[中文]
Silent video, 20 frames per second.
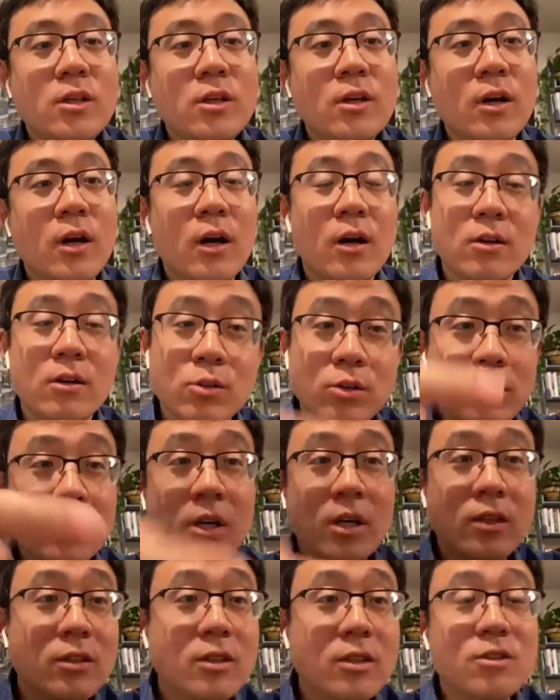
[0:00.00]
忆哈，尤其
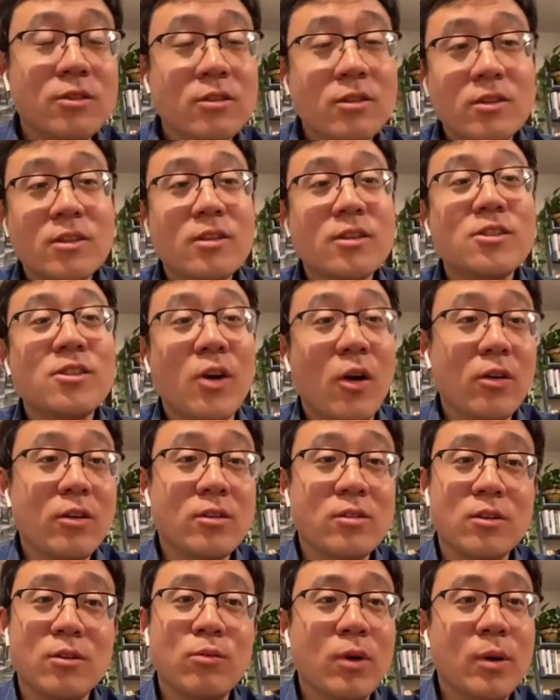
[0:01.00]
像你指的这个小
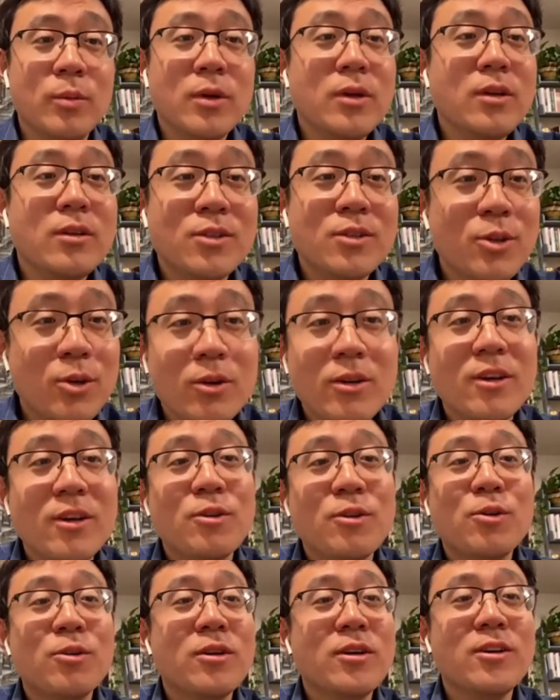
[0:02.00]
的时候，我们手里
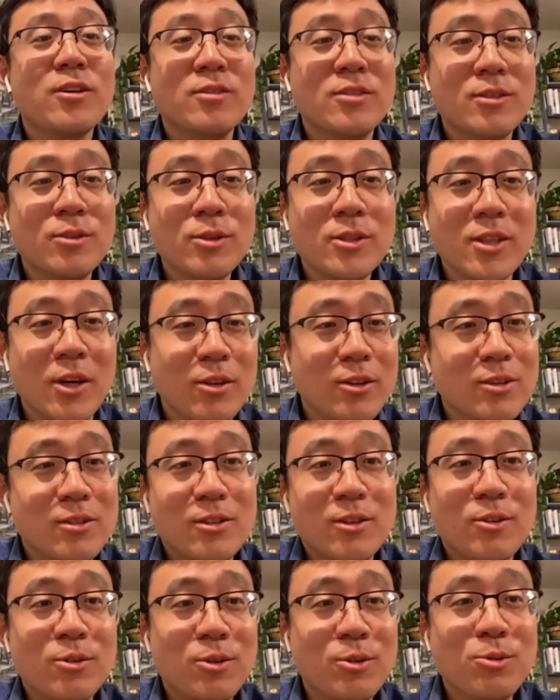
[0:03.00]
也都会有这种小
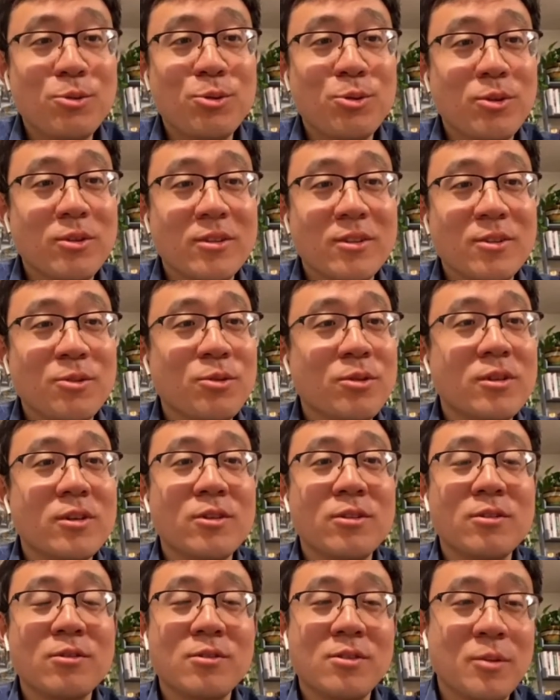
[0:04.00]
的时候曲子，就
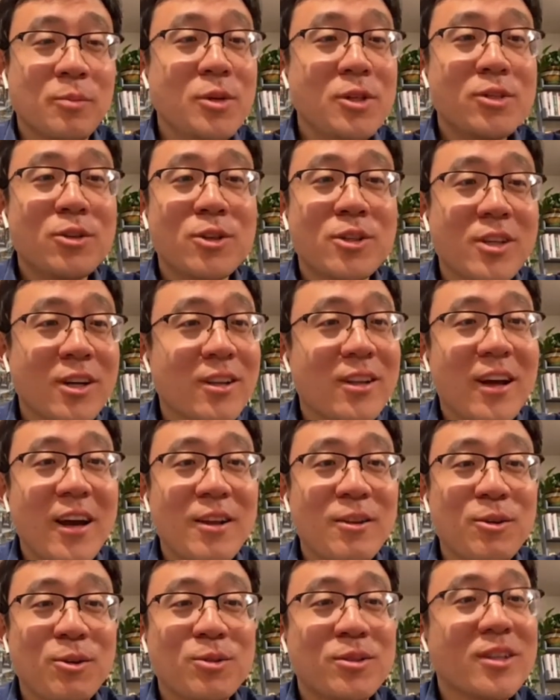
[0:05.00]
是什么时候上
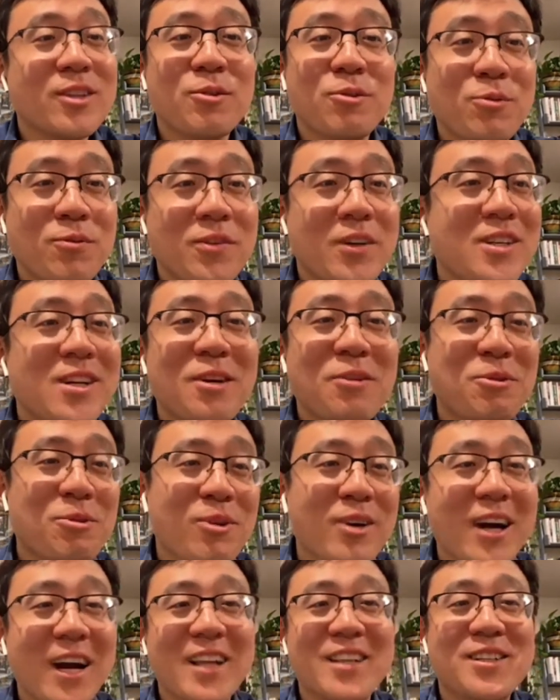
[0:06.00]
台都是非常
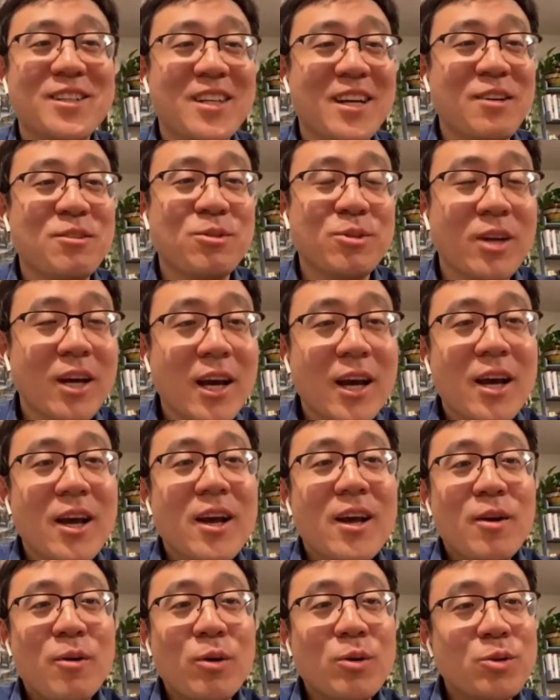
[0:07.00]
勇敢的上去。
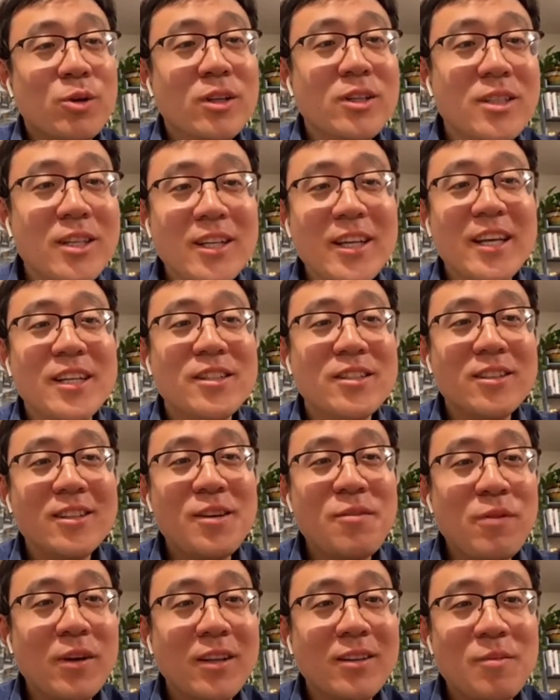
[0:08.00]
我觉得这也
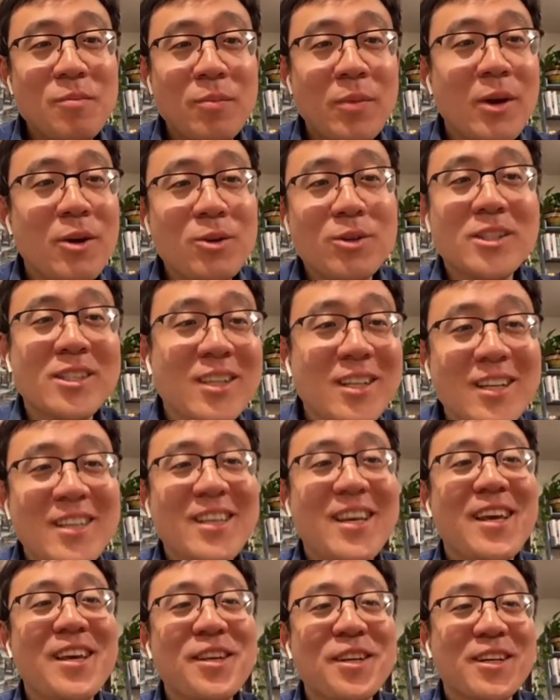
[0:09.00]
是因为没有心
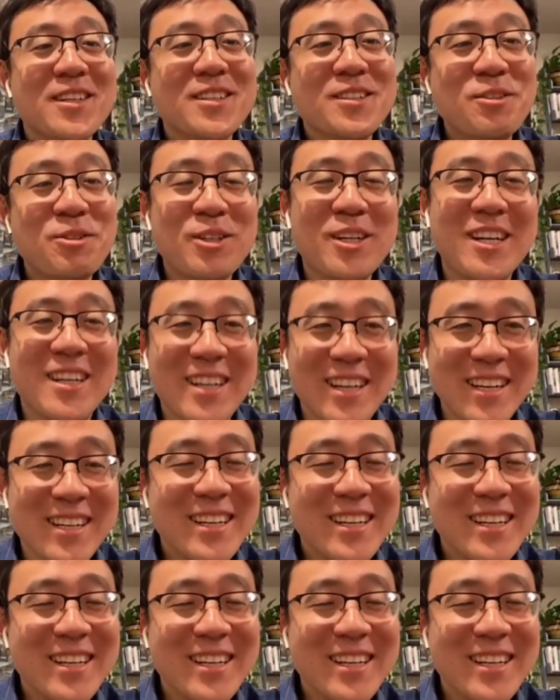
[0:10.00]
理阴影，就是